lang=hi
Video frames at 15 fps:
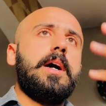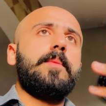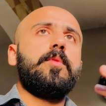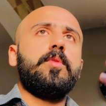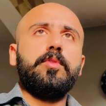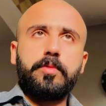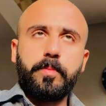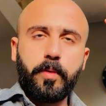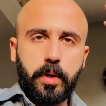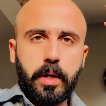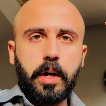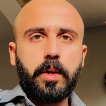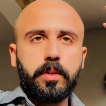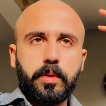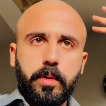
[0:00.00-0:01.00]
आपको कुछ बोला
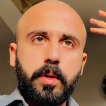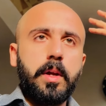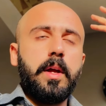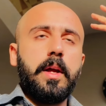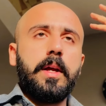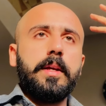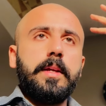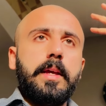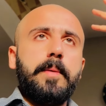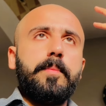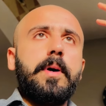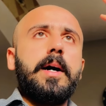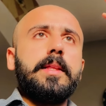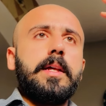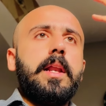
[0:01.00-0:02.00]
हो तो ये
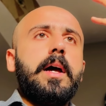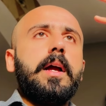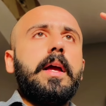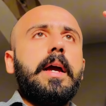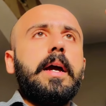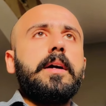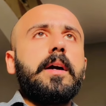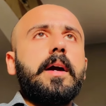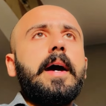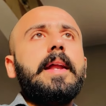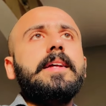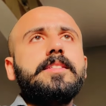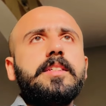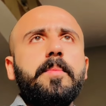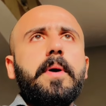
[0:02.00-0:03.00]
बात अलग है खैर
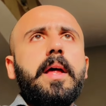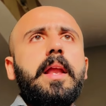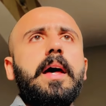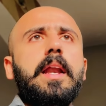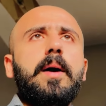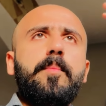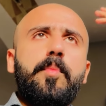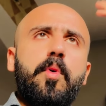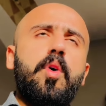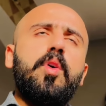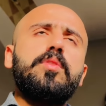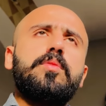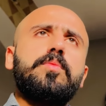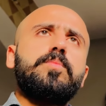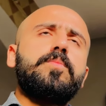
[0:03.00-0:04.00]
इससे पहले यार
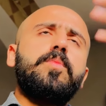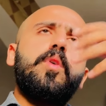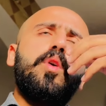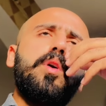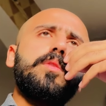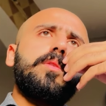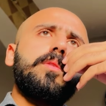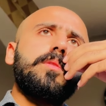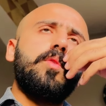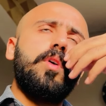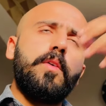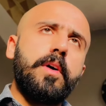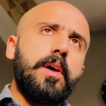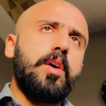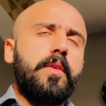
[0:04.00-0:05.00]
बहुत बहुत
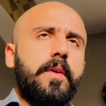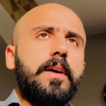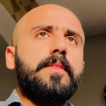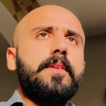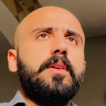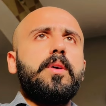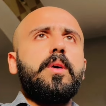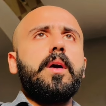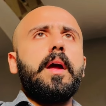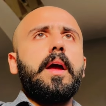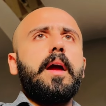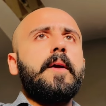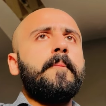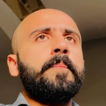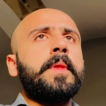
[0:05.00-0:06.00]
ओवर ओवर व्लॉग
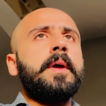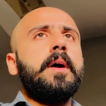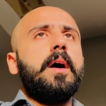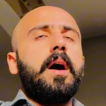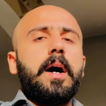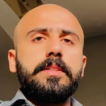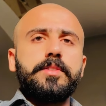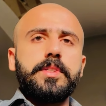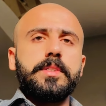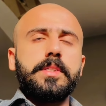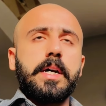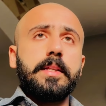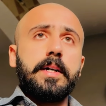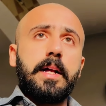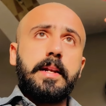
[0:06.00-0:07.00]
हैं हद से
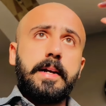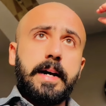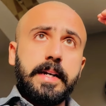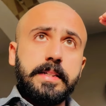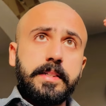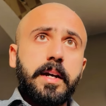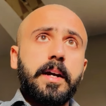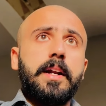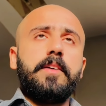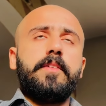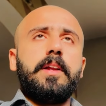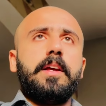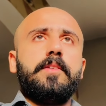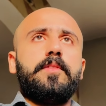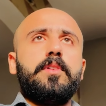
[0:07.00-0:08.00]
ज़्यादा लड़ाई झगड़े
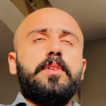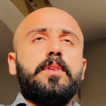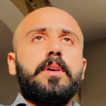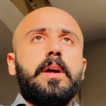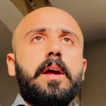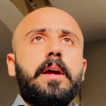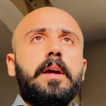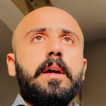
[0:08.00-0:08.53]
वाले व्लॉग हैं